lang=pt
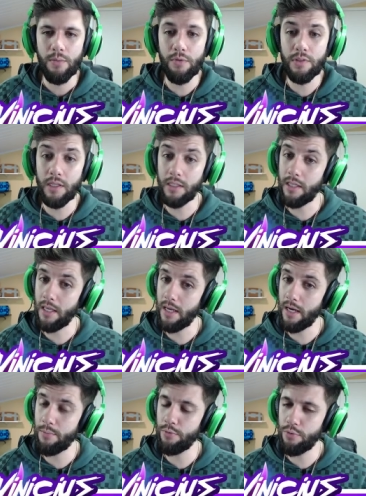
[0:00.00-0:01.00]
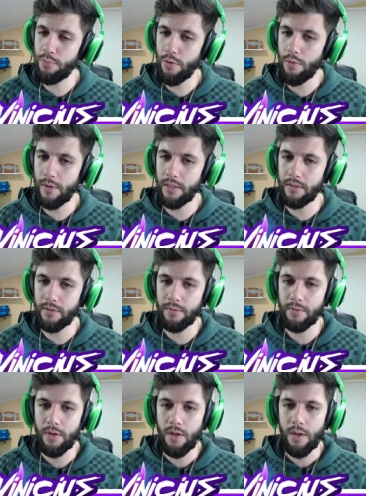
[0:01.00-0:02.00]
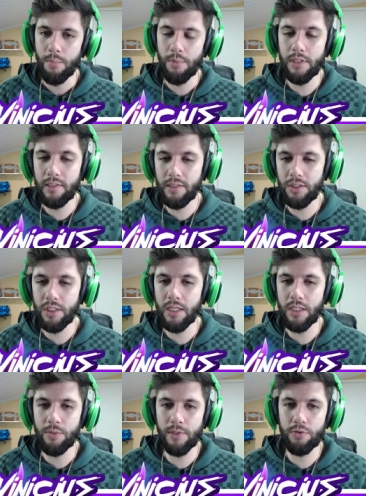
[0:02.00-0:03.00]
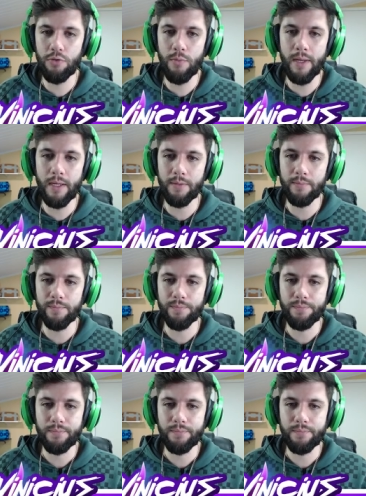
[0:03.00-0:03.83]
Mosqueteira, muito bom, mano. Poderia ser gigante, mas tudo bem.